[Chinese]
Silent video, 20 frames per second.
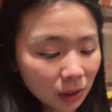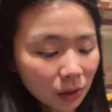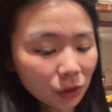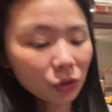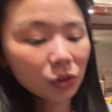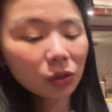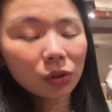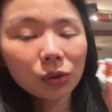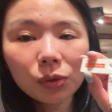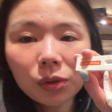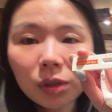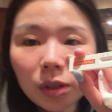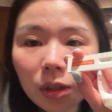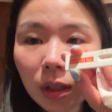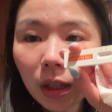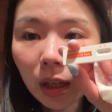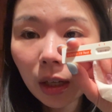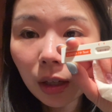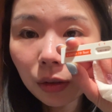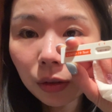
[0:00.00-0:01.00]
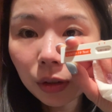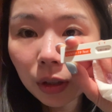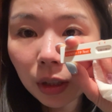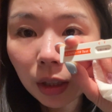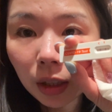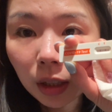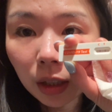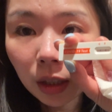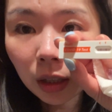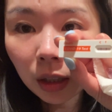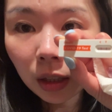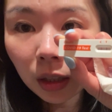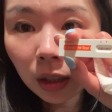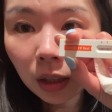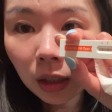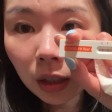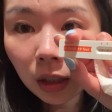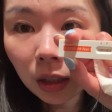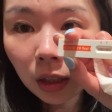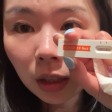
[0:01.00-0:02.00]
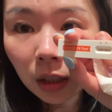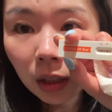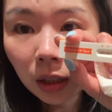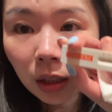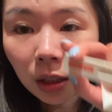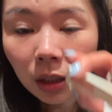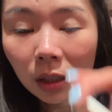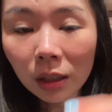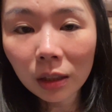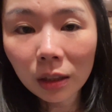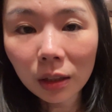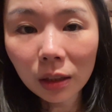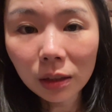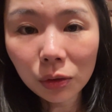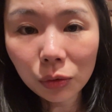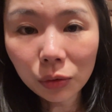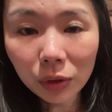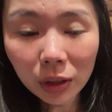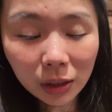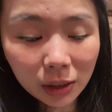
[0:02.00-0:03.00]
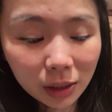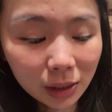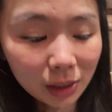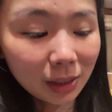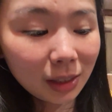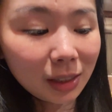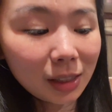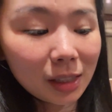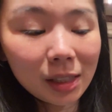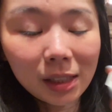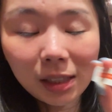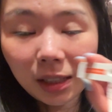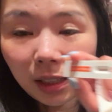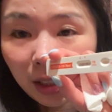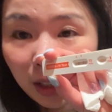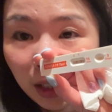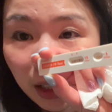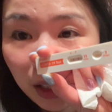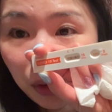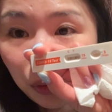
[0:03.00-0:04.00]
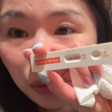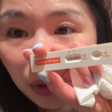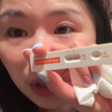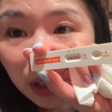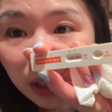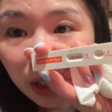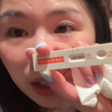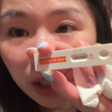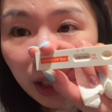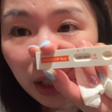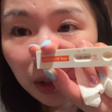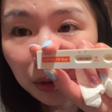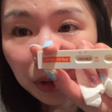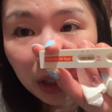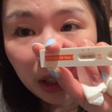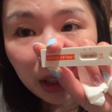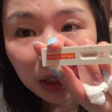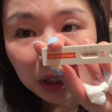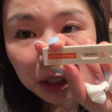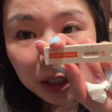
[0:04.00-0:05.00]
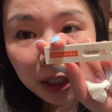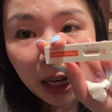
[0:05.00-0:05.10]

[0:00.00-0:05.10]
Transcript: so scary。That's really, it is really scary and it's